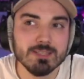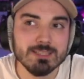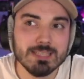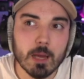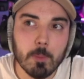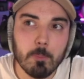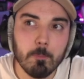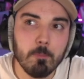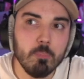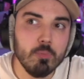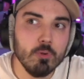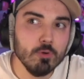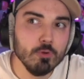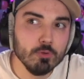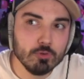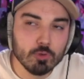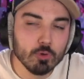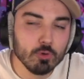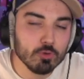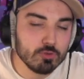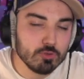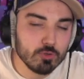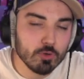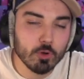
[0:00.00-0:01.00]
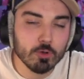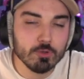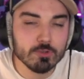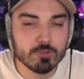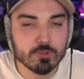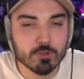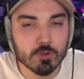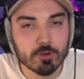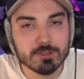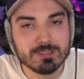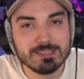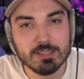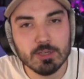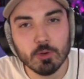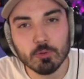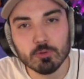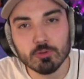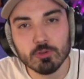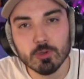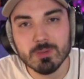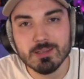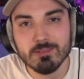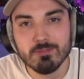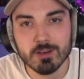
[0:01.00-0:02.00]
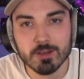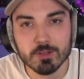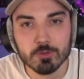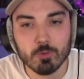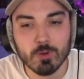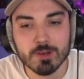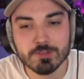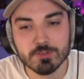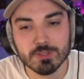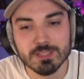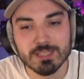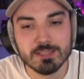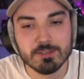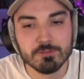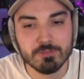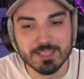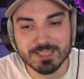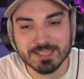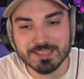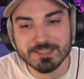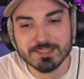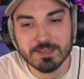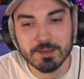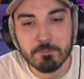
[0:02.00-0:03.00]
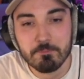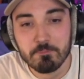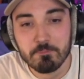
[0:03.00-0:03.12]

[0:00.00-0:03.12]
dire plutôt sur une sortie en 2023 sur Netflix.